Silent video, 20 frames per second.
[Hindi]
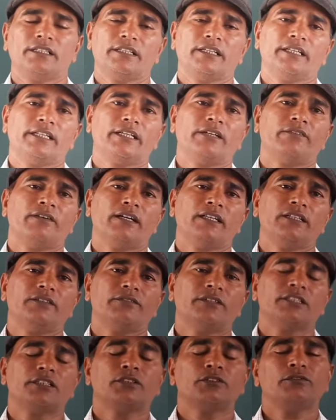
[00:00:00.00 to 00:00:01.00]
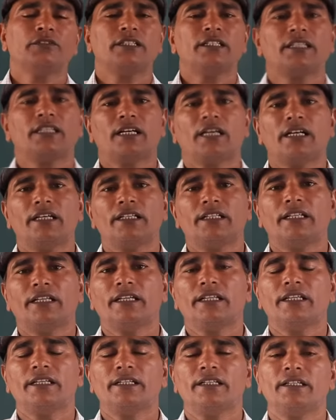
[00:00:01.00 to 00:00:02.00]
देने वाली वस्तुएं दिखाई
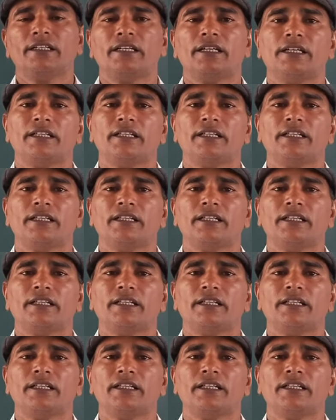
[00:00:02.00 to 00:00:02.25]
दे रही